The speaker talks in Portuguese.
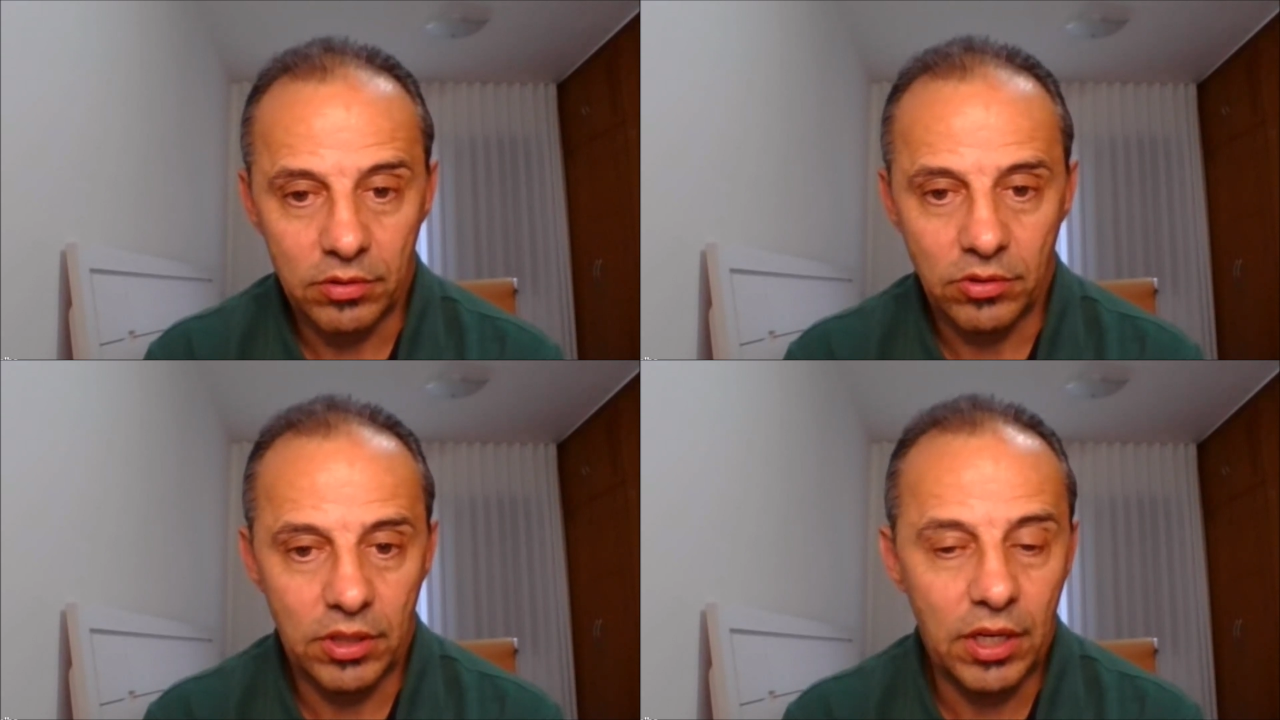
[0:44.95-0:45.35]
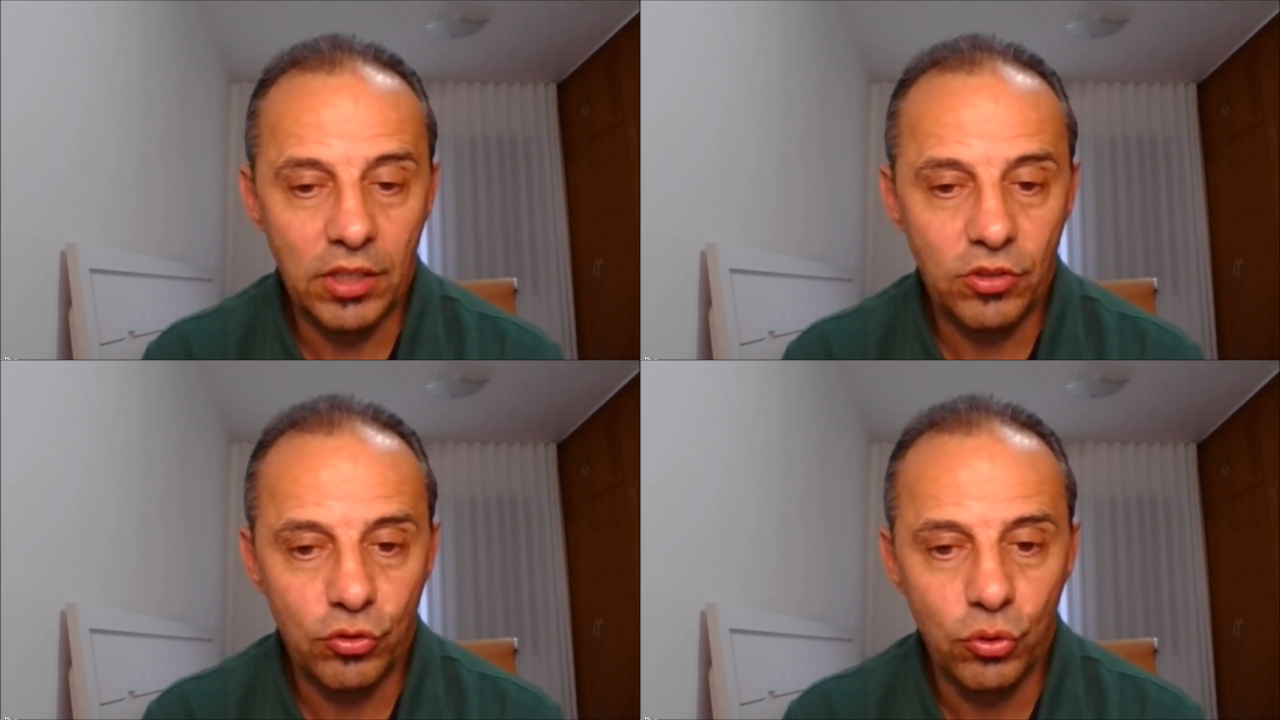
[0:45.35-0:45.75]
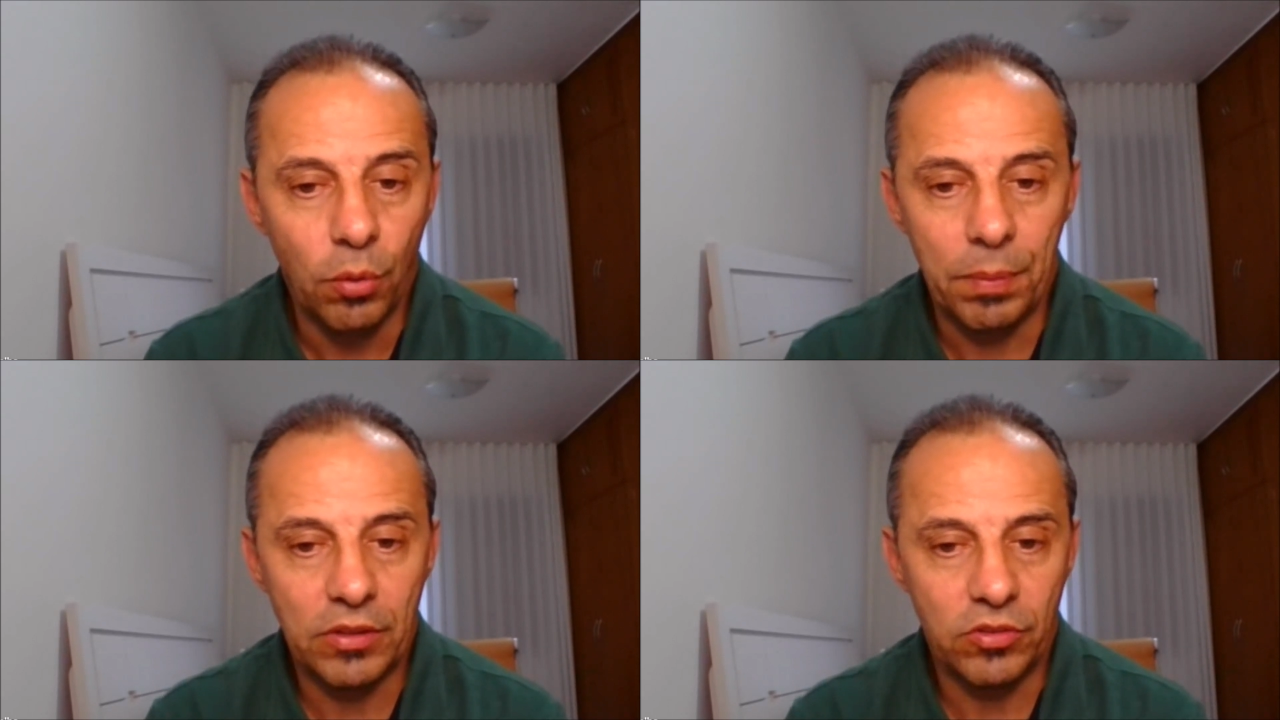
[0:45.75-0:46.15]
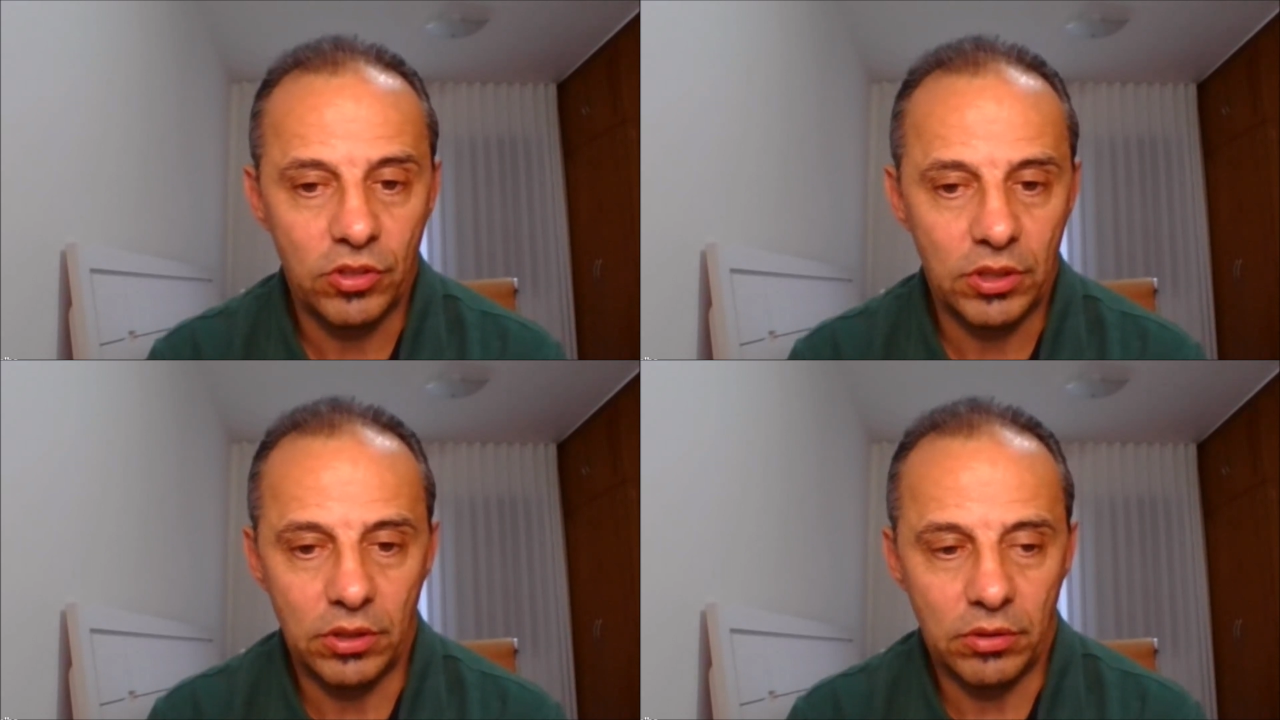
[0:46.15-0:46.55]
de grandes duplas
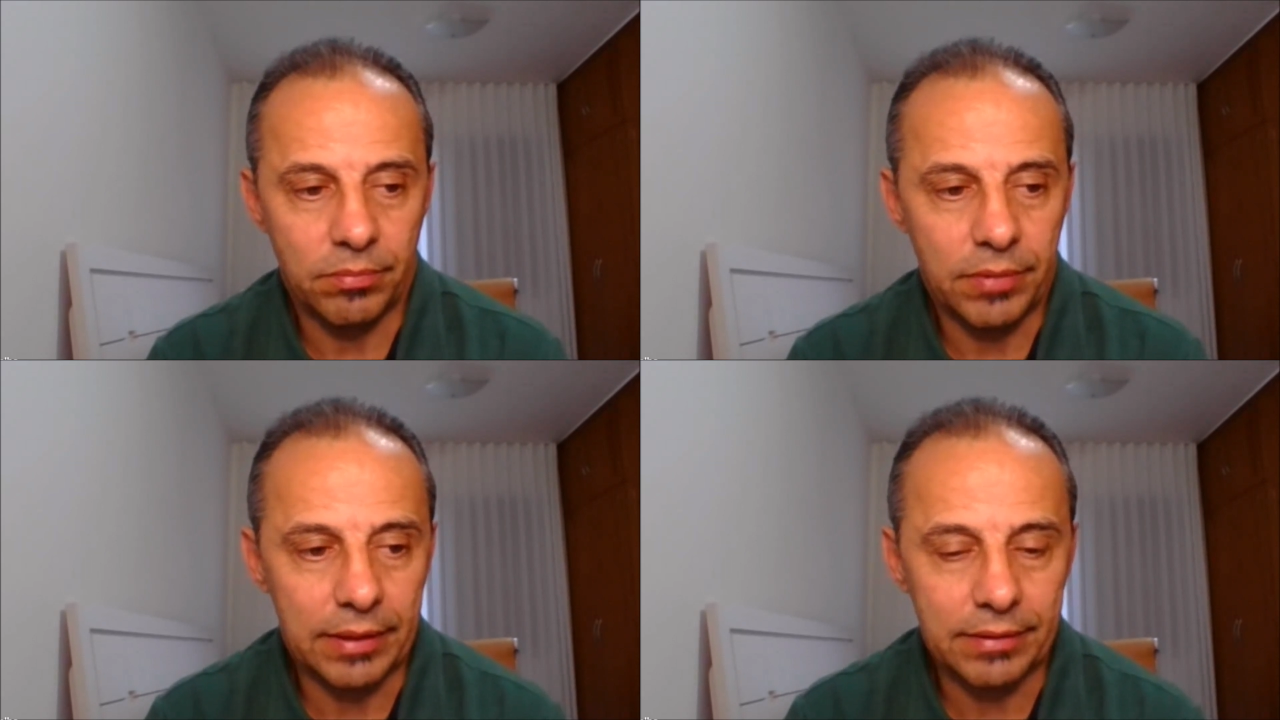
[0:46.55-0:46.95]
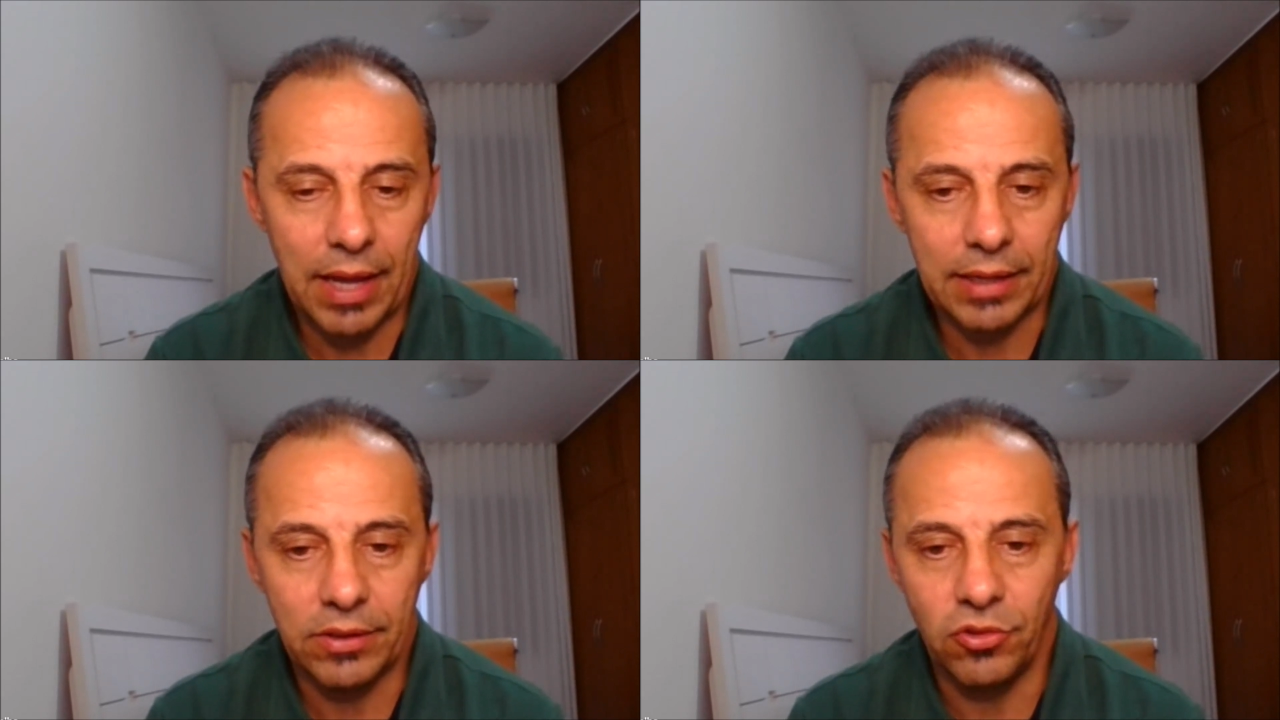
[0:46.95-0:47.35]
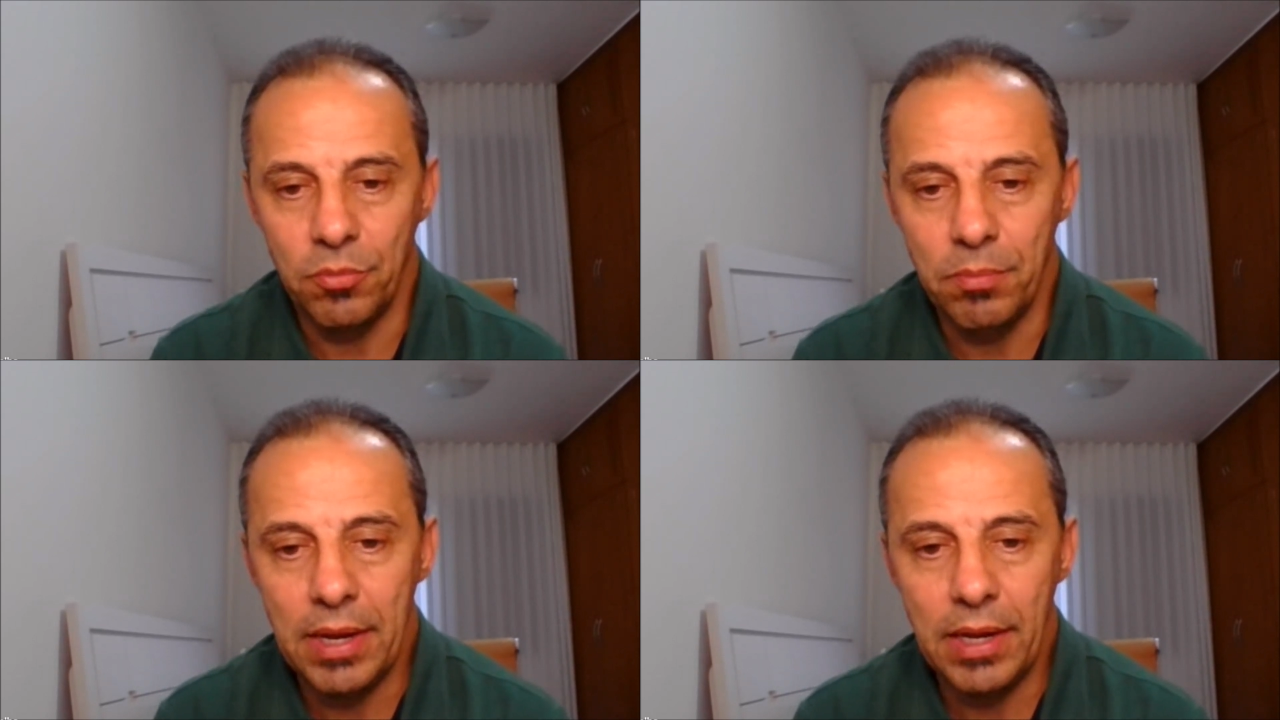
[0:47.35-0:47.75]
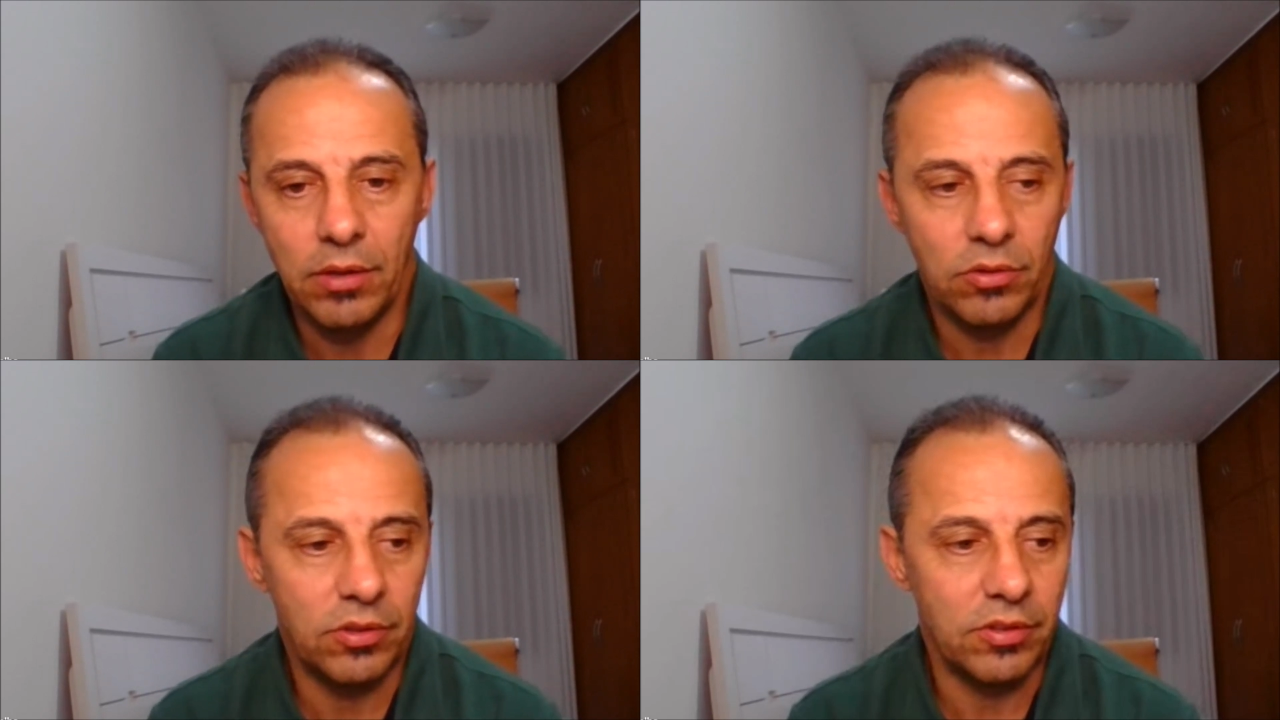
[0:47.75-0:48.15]
de ataque, de
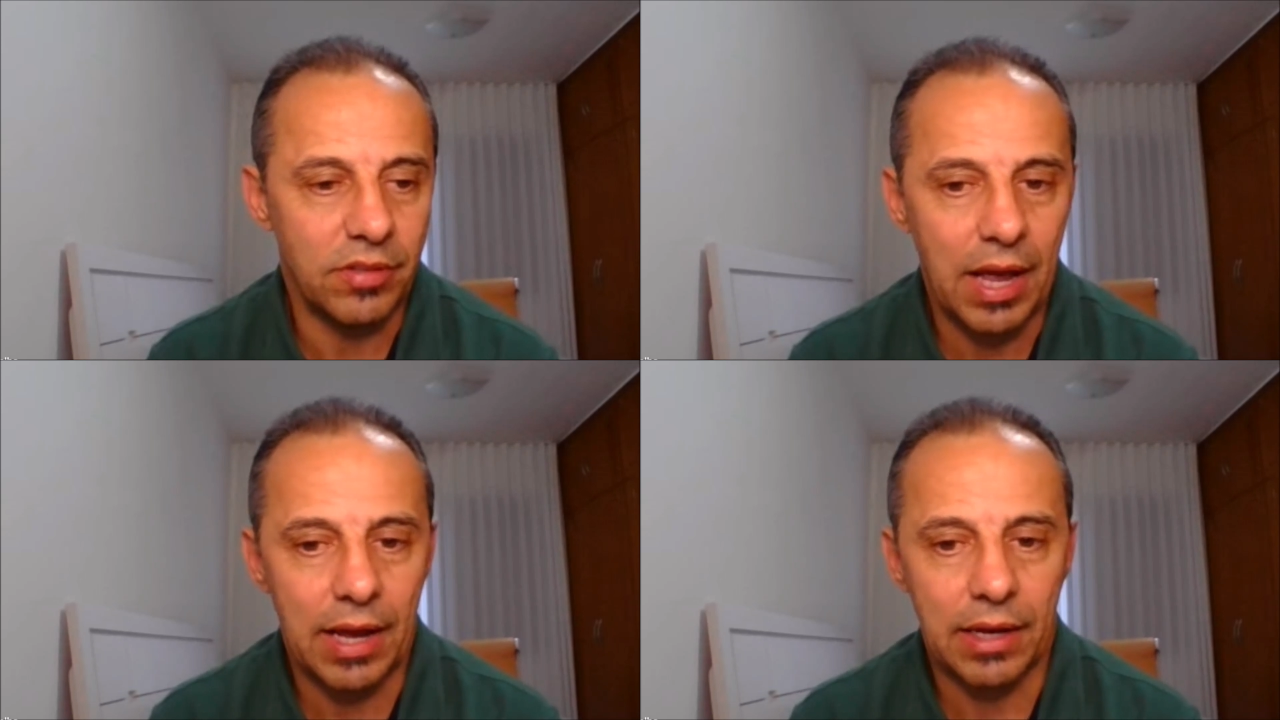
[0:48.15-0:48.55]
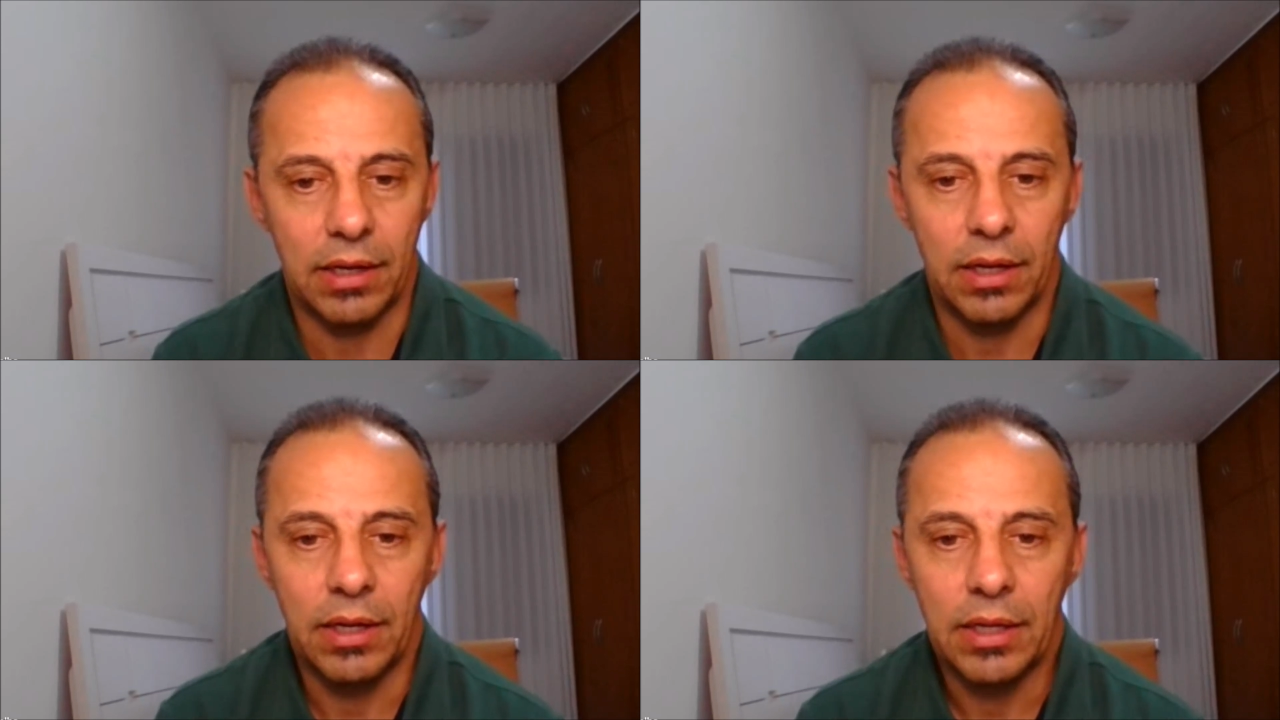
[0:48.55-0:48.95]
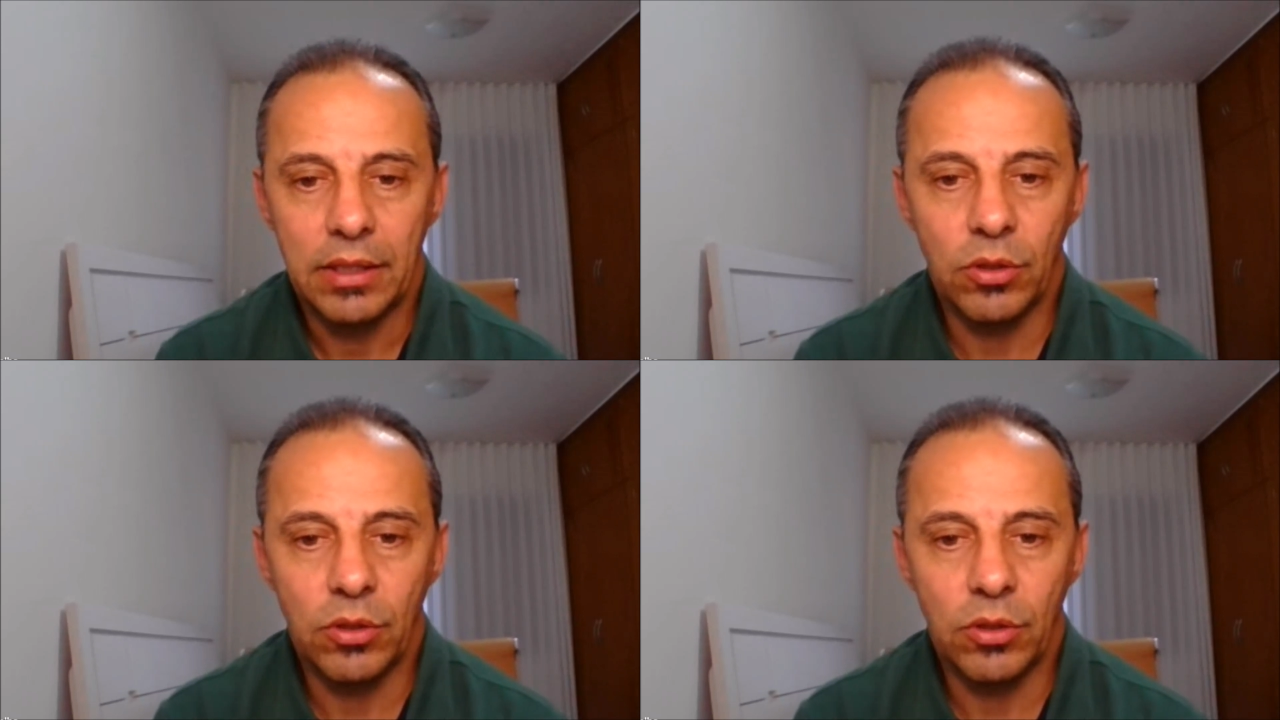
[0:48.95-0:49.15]
meio, de zaga,